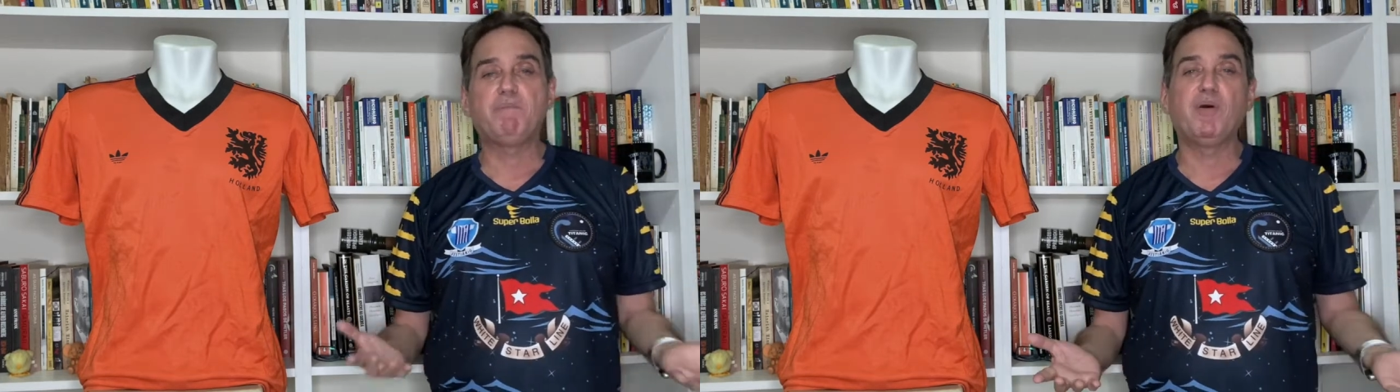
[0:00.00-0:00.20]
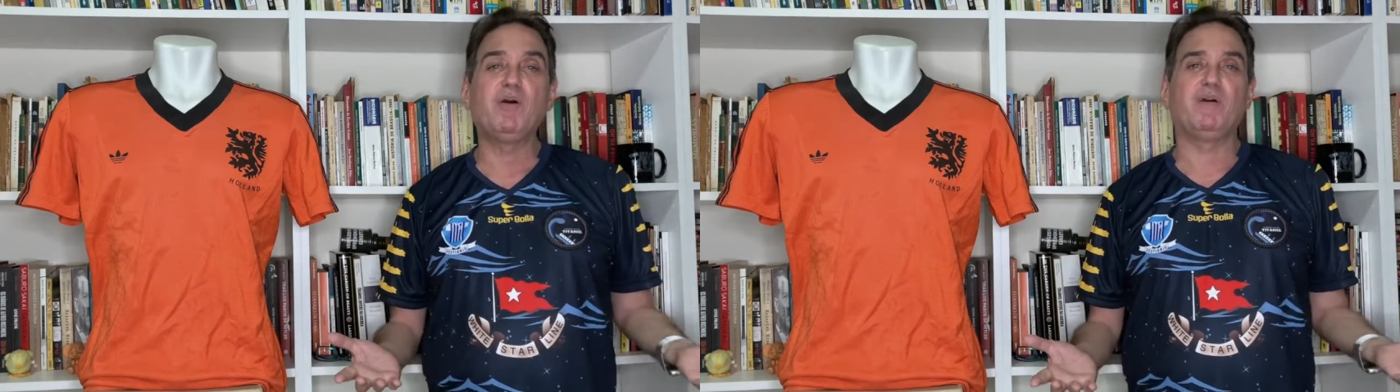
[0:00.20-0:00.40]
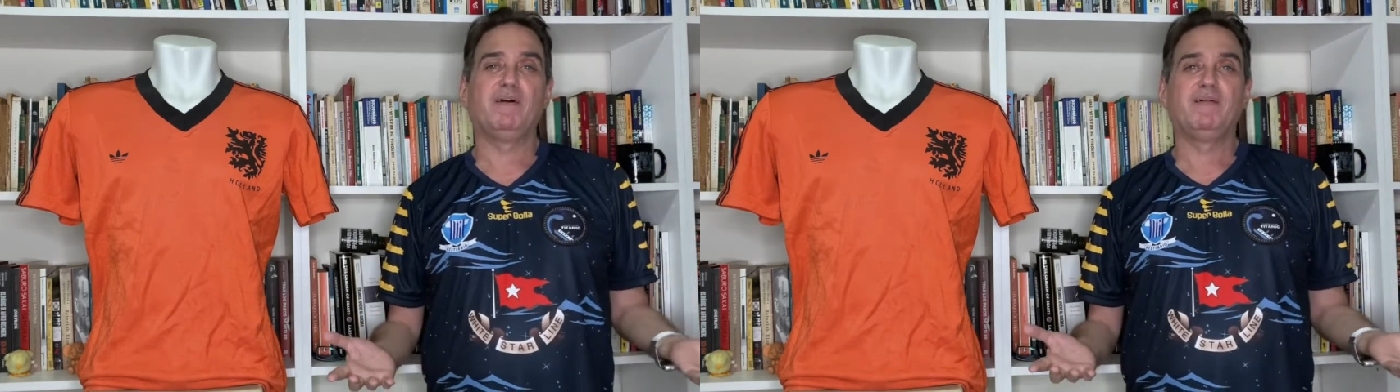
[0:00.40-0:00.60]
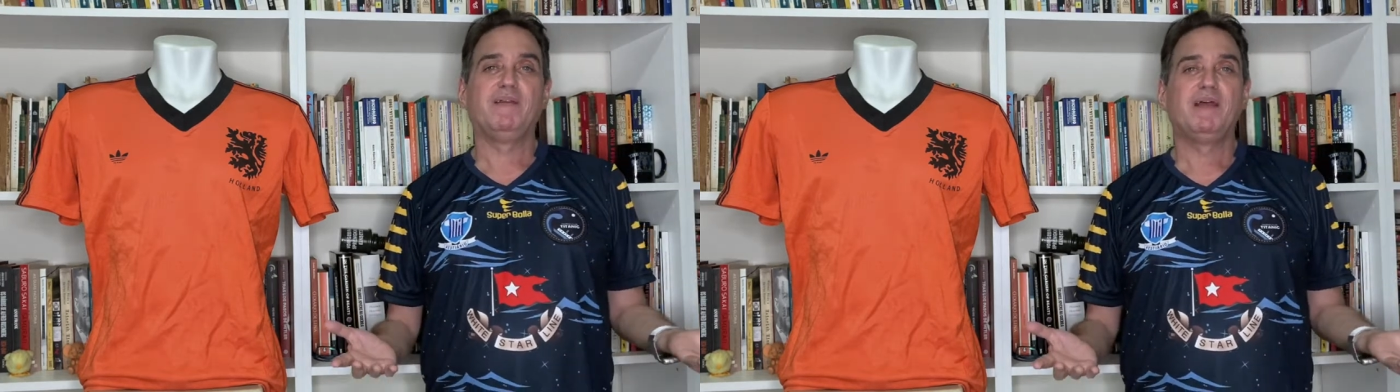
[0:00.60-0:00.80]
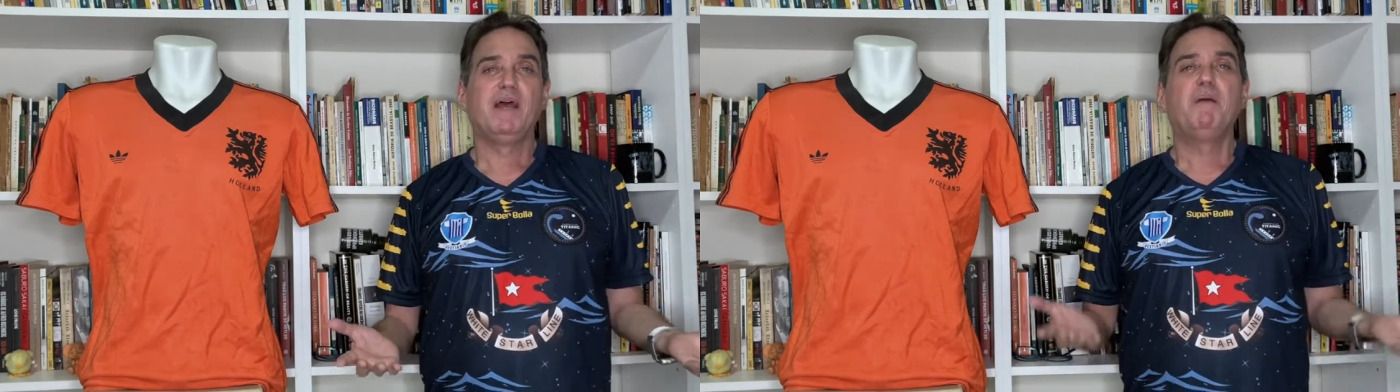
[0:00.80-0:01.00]
Pô,
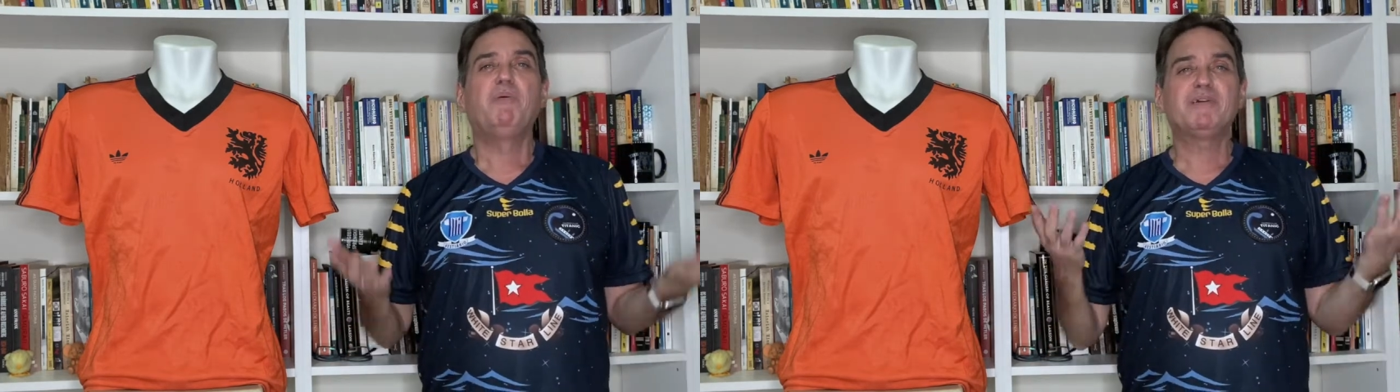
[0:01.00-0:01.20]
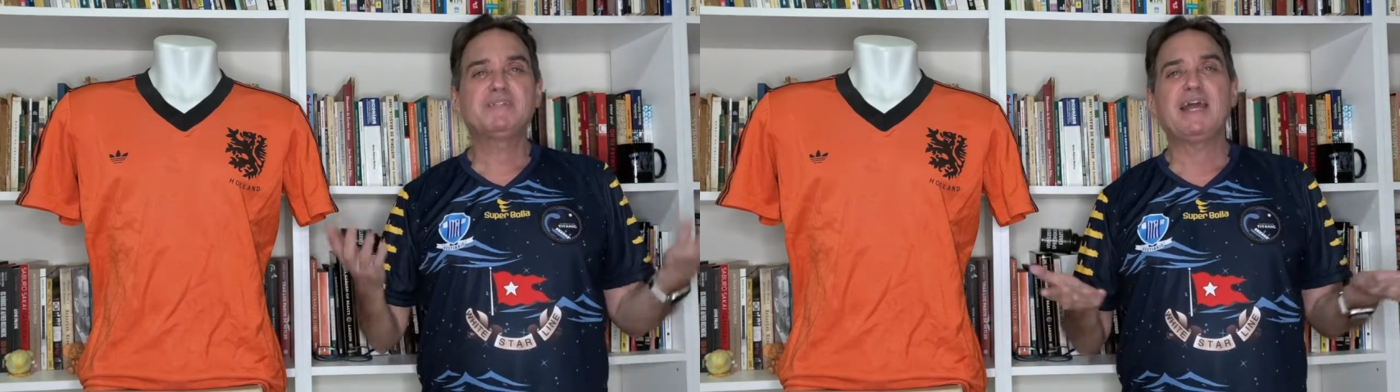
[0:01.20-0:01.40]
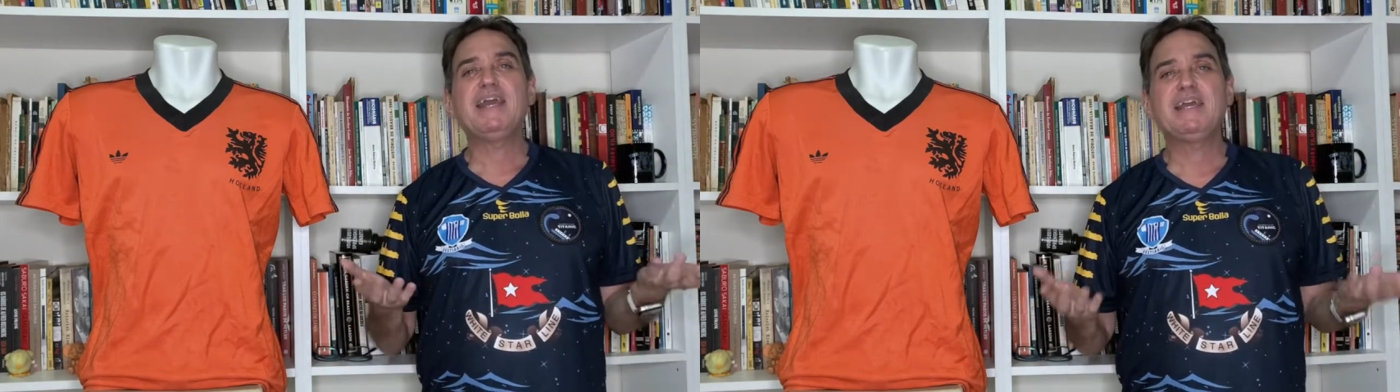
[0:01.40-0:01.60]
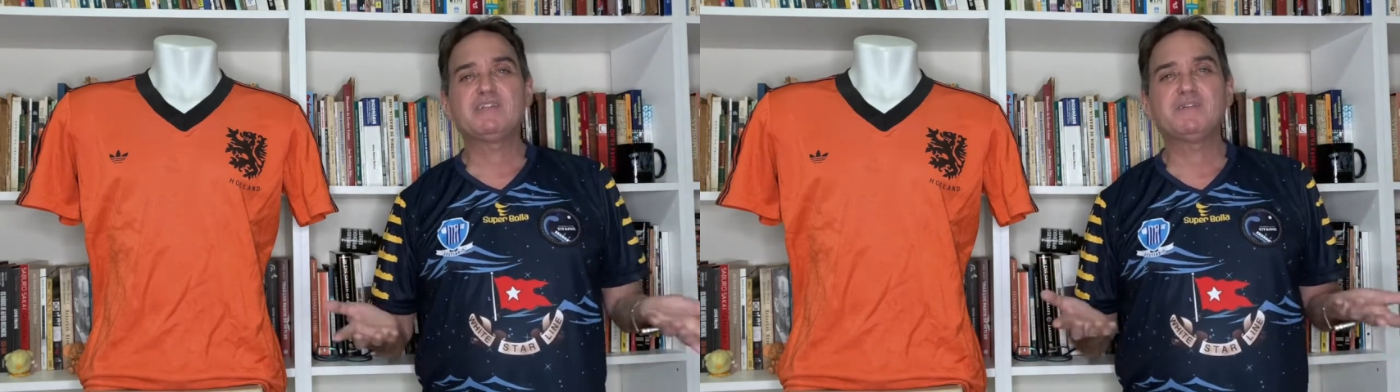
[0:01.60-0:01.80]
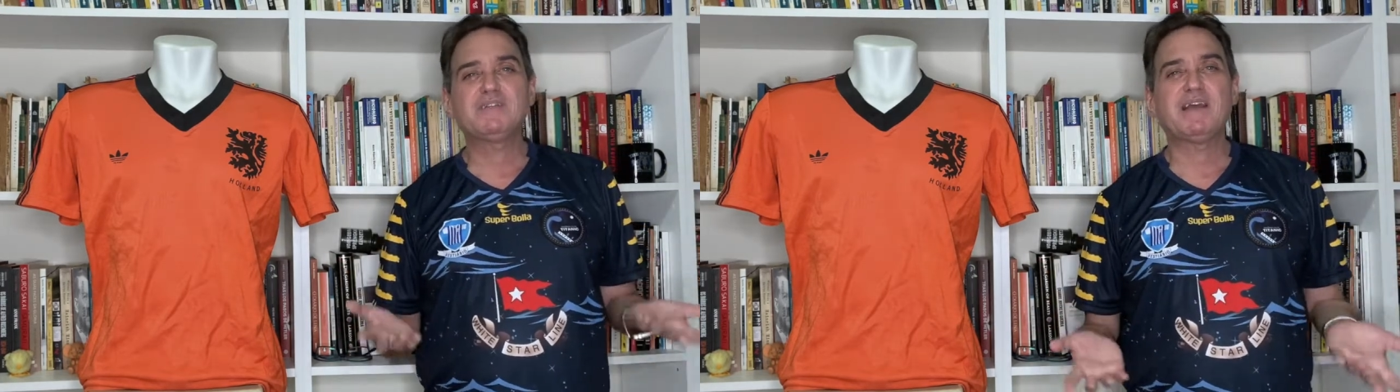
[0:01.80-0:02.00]
postar em
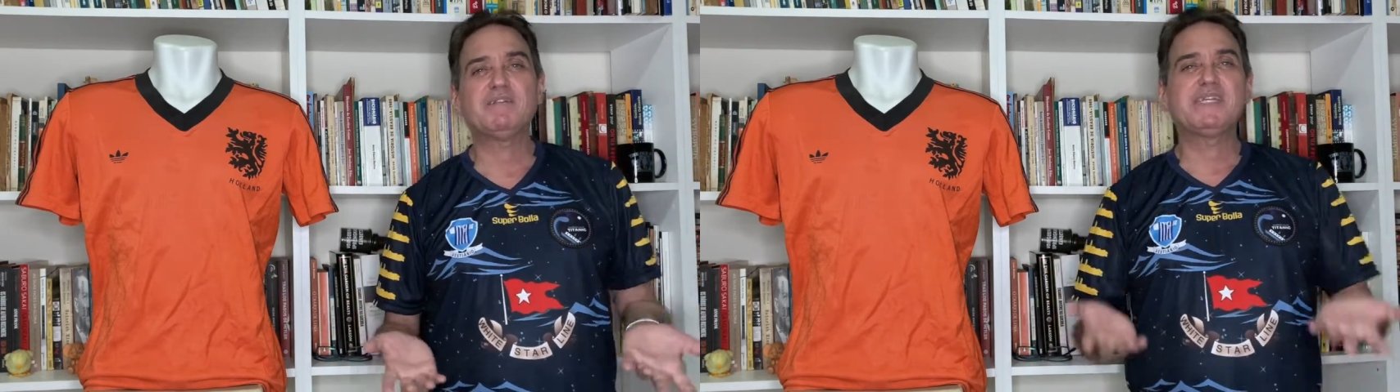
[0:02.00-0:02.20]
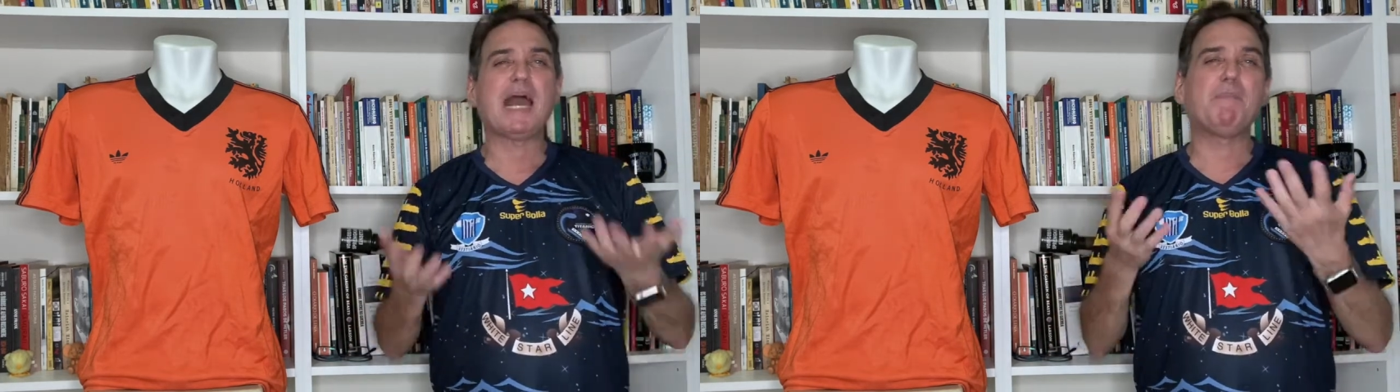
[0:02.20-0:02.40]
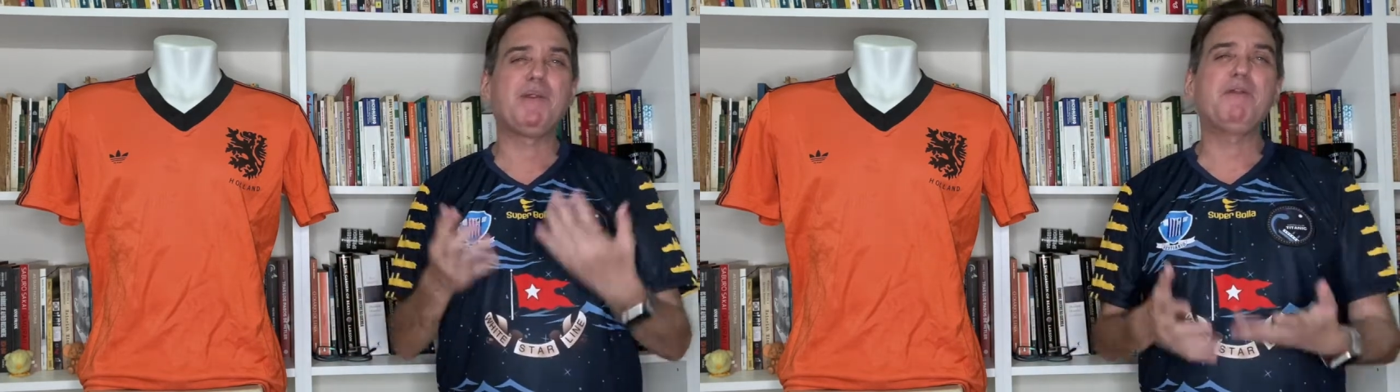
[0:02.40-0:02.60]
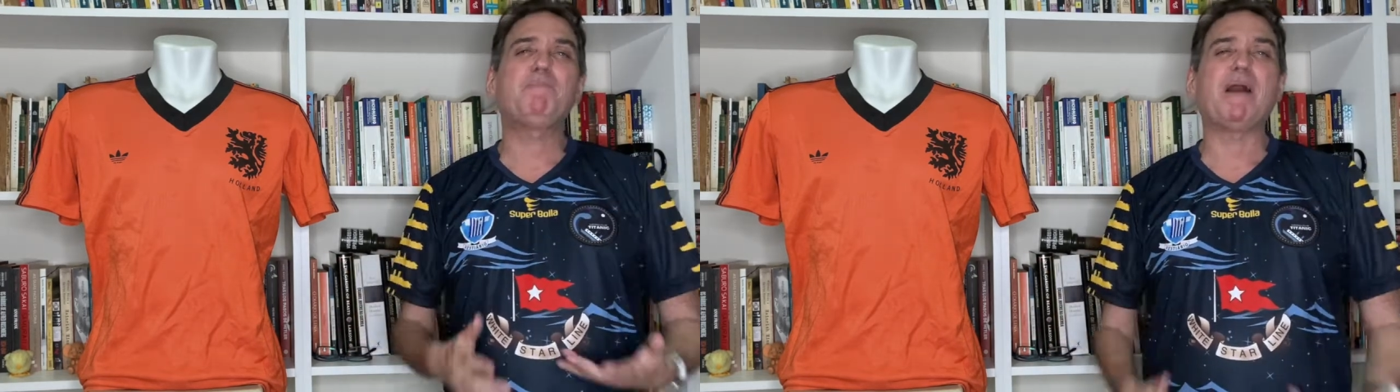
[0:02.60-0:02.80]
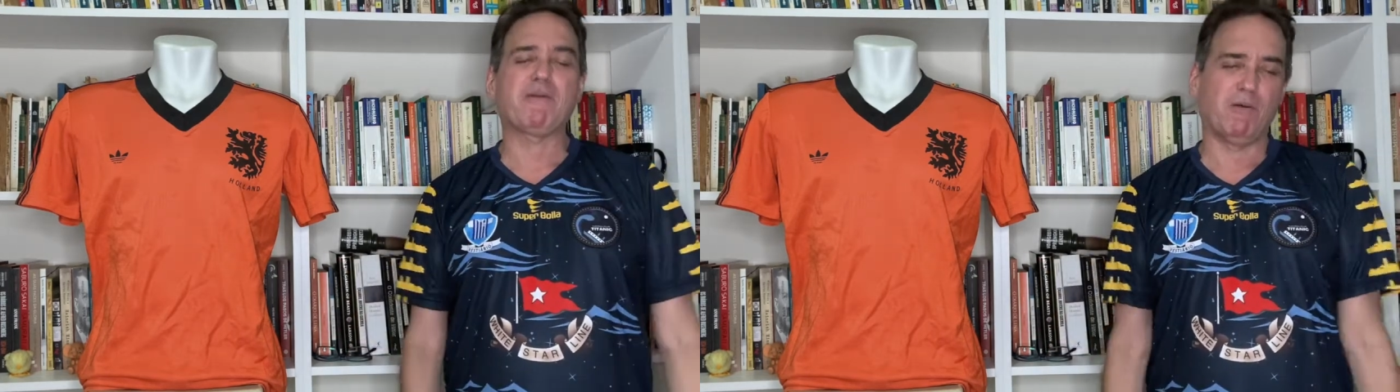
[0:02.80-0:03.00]
rede social, você abrindo
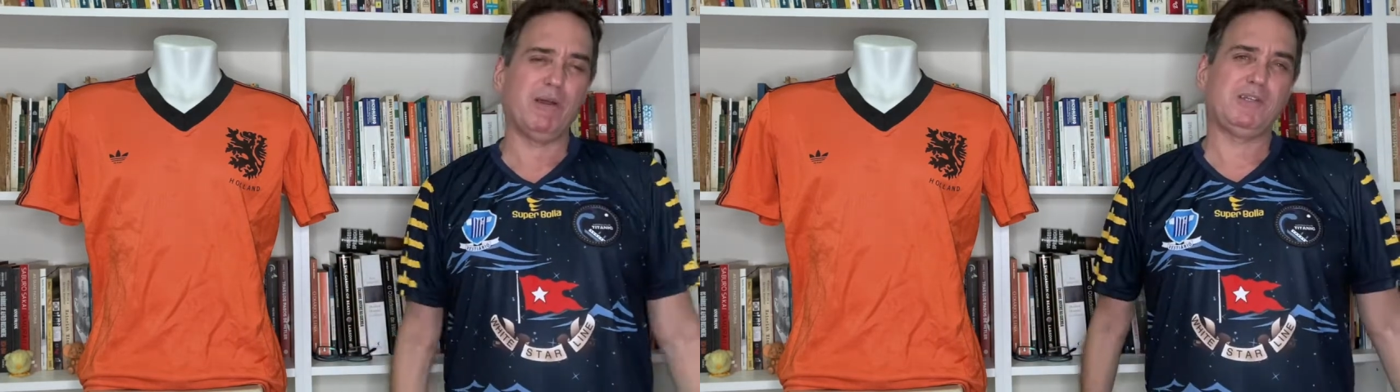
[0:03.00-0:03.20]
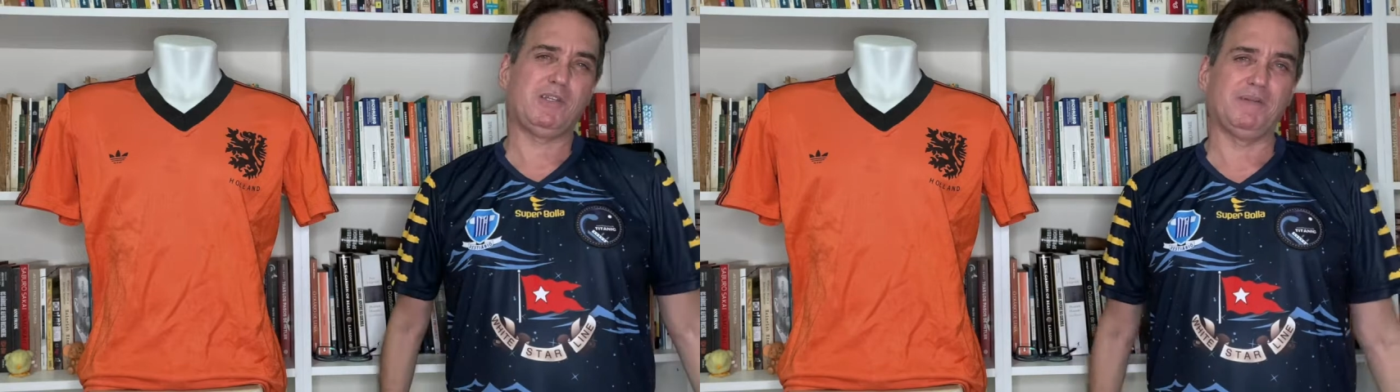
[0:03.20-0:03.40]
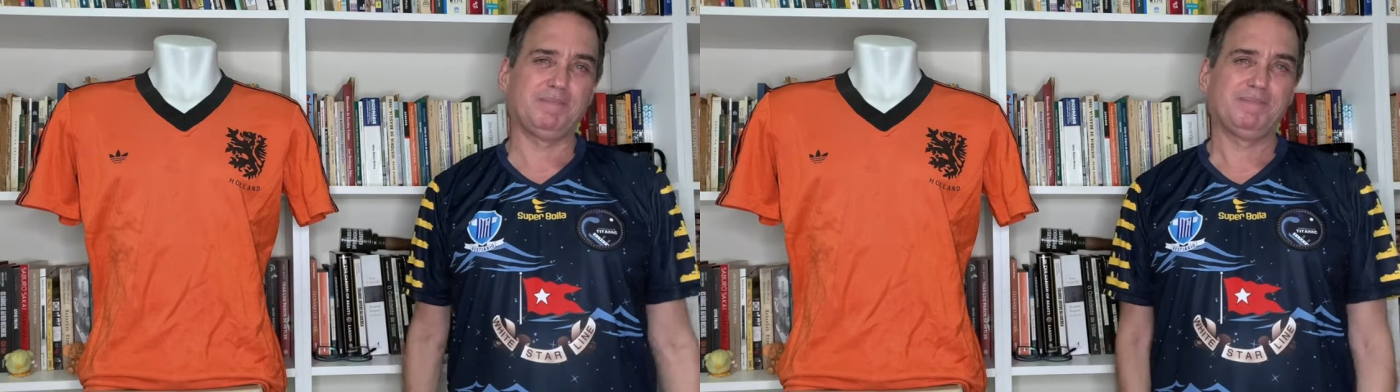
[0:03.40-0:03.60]
pacote.